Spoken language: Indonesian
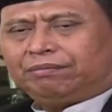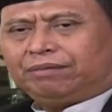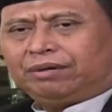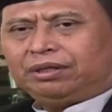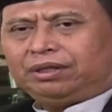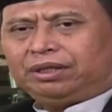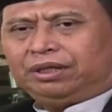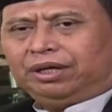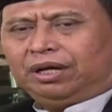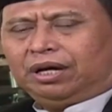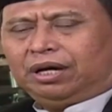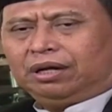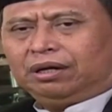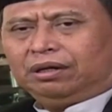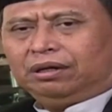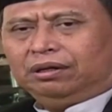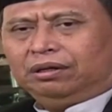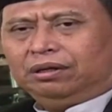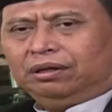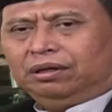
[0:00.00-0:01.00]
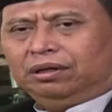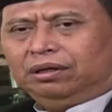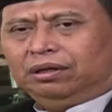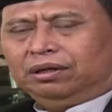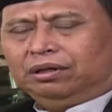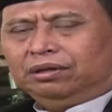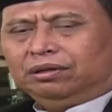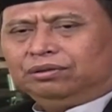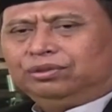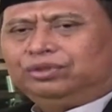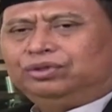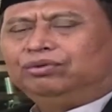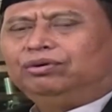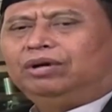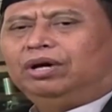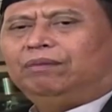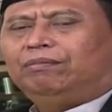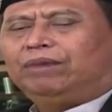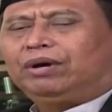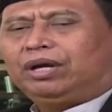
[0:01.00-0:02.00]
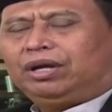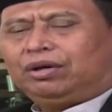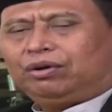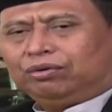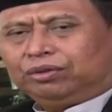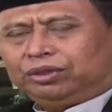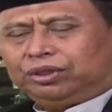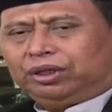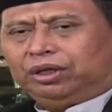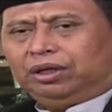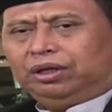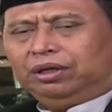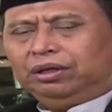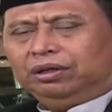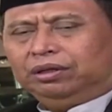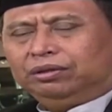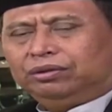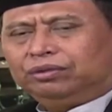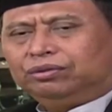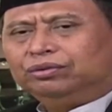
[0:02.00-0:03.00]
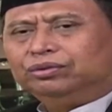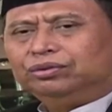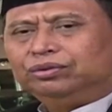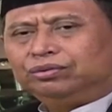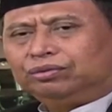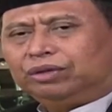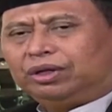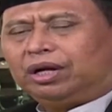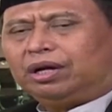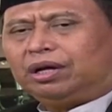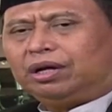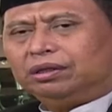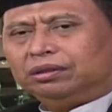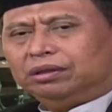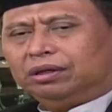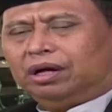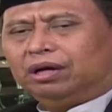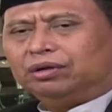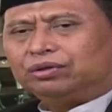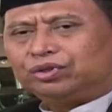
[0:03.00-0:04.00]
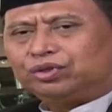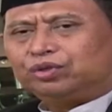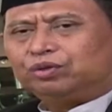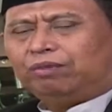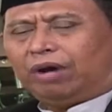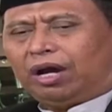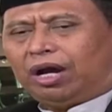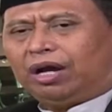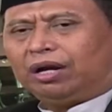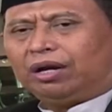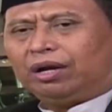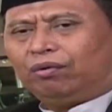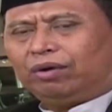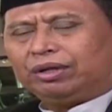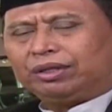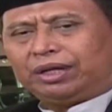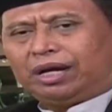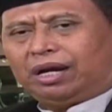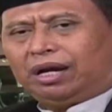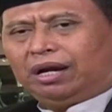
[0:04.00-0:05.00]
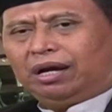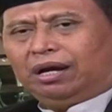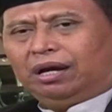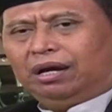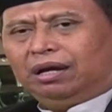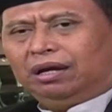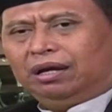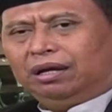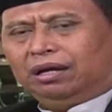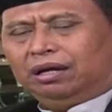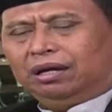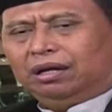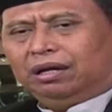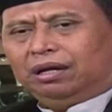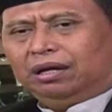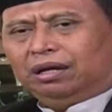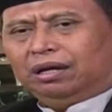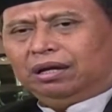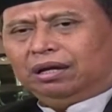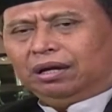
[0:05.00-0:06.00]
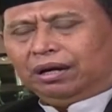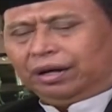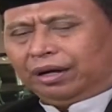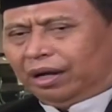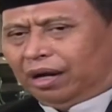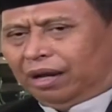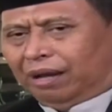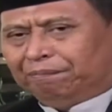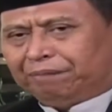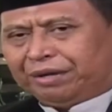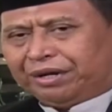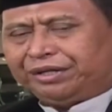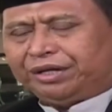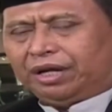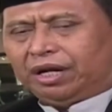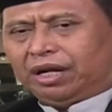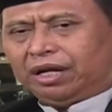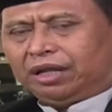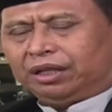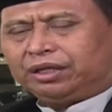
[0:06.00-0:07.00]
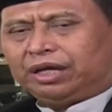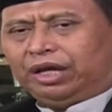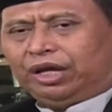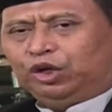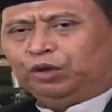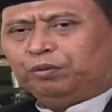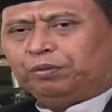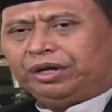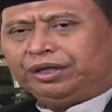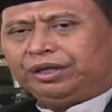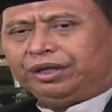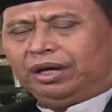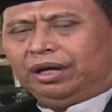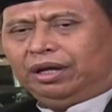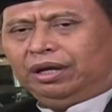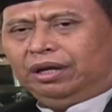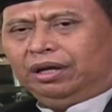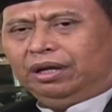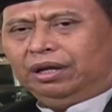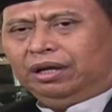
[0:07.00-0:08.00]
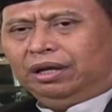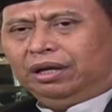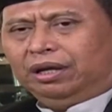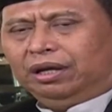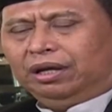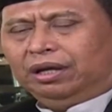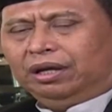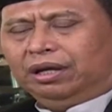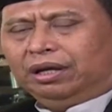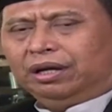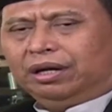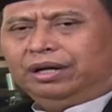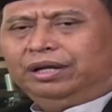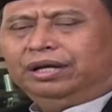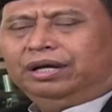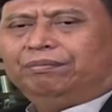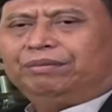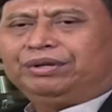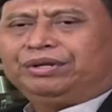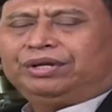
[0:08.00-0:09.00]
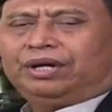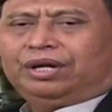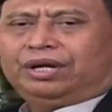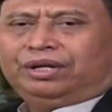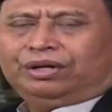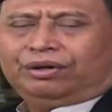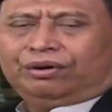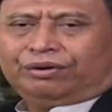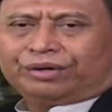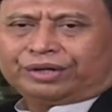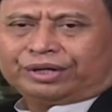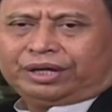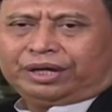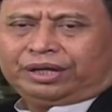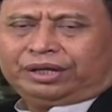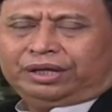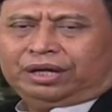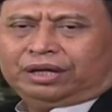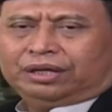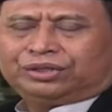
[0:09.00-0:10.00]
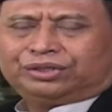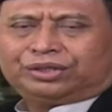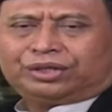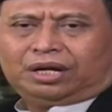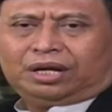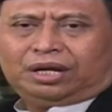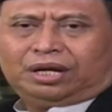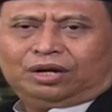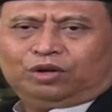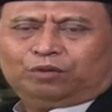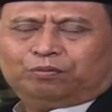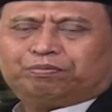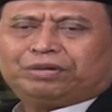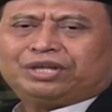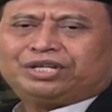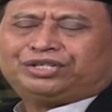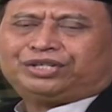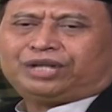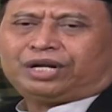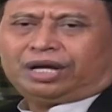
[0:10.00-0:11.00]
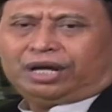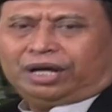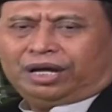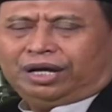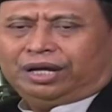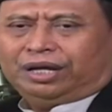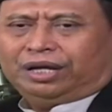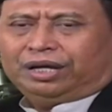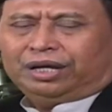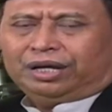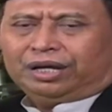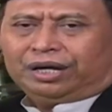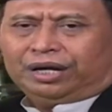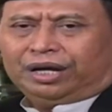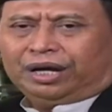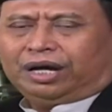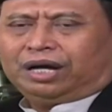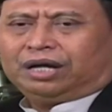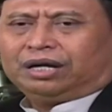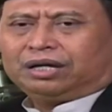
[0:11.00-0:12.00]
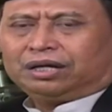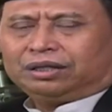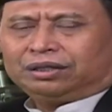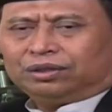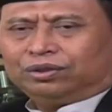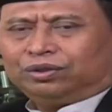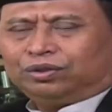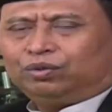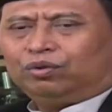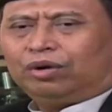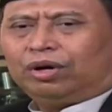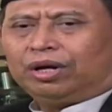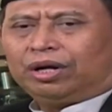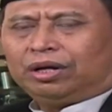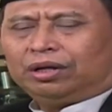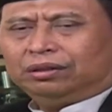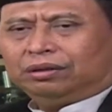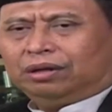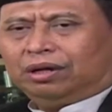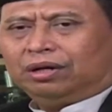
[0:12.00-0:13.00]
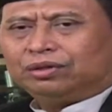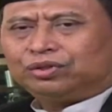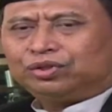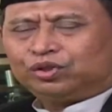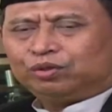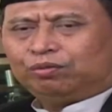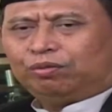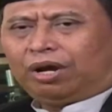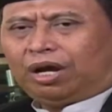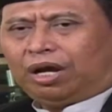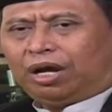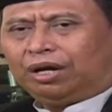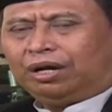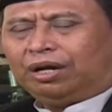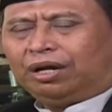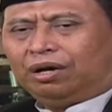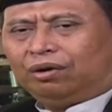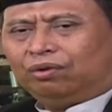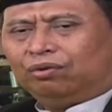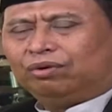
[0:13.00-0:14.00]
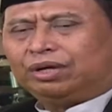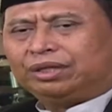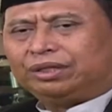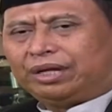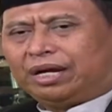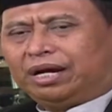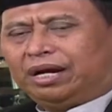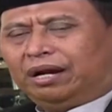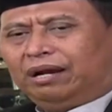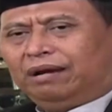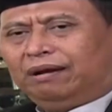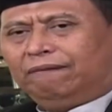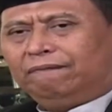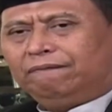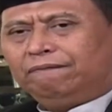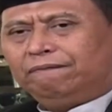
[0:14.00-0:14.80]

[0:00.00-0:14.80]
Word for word: kematian juga mengikuti tuntunan Allah Subhanahu wa taala. Dalam perjalanan kehidupannya, dia menjadi orang yang selalu pasrah dengan ketentuan Allah Subhanahu wa taala.